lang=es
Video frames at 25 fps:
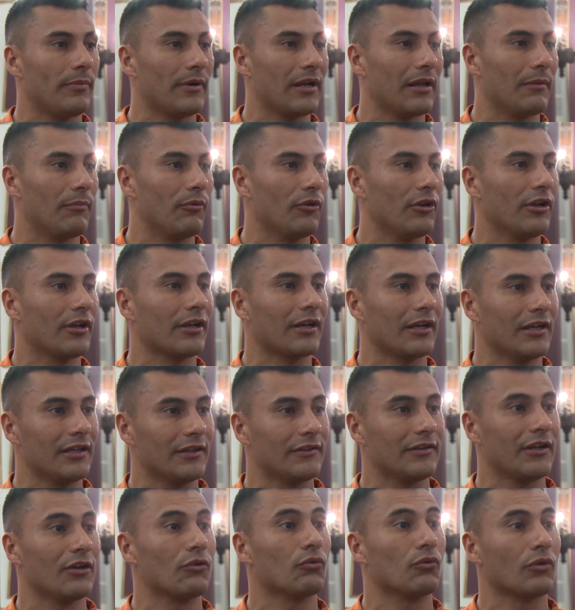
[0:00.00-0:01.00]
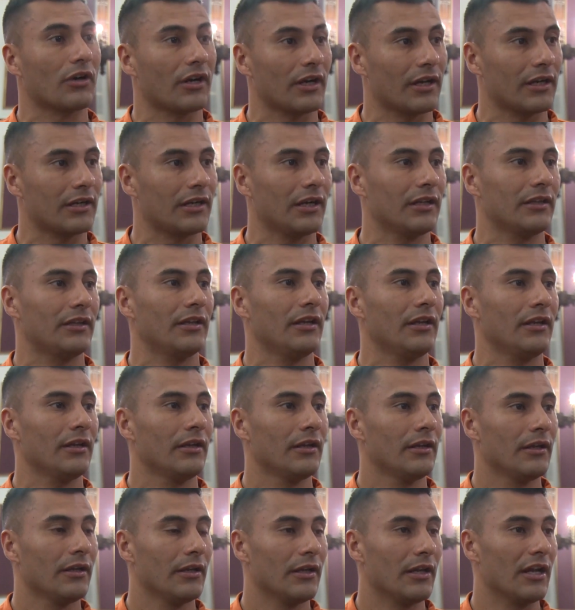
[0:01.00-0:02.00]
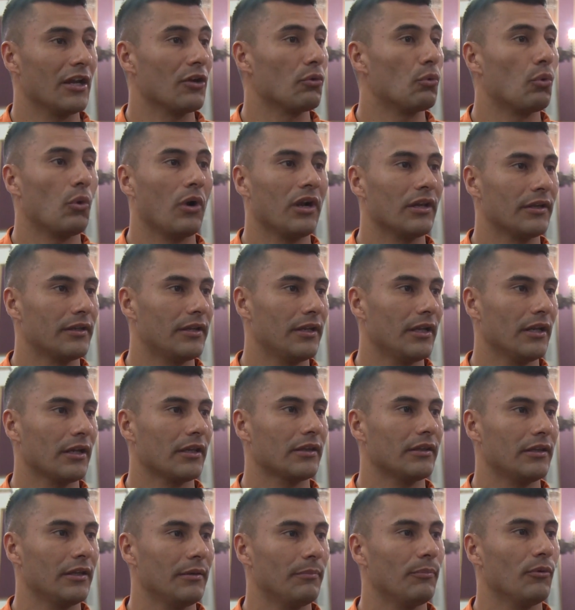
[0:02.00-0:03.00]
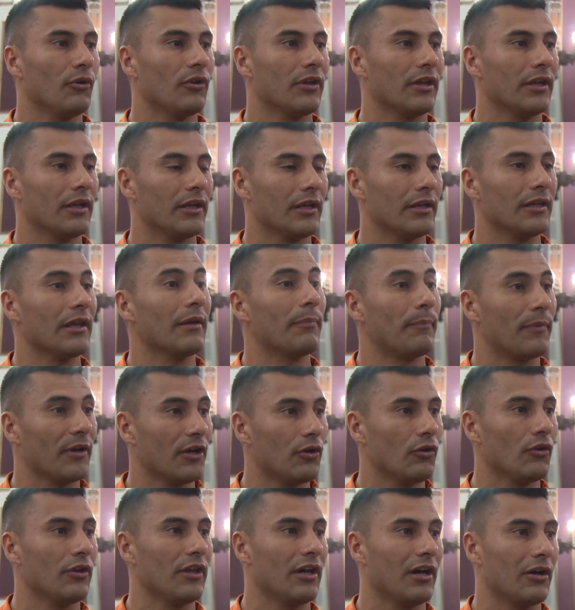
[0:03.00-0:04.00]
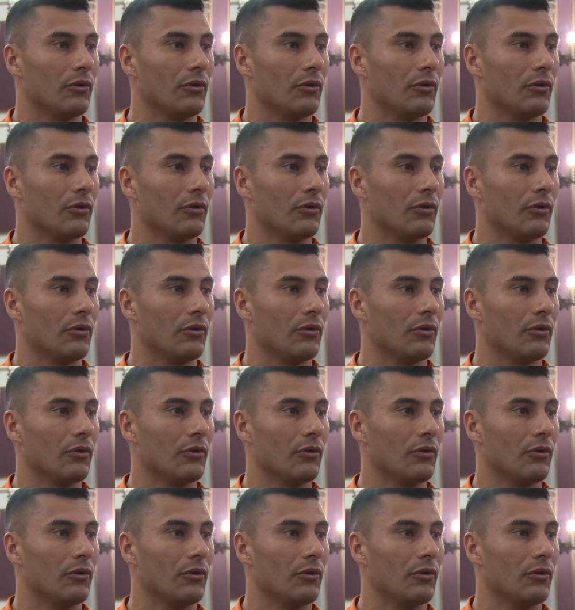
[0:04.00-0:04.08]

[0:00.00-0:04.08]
para poder realizar un rescate en cualquier tipo de, de espejo de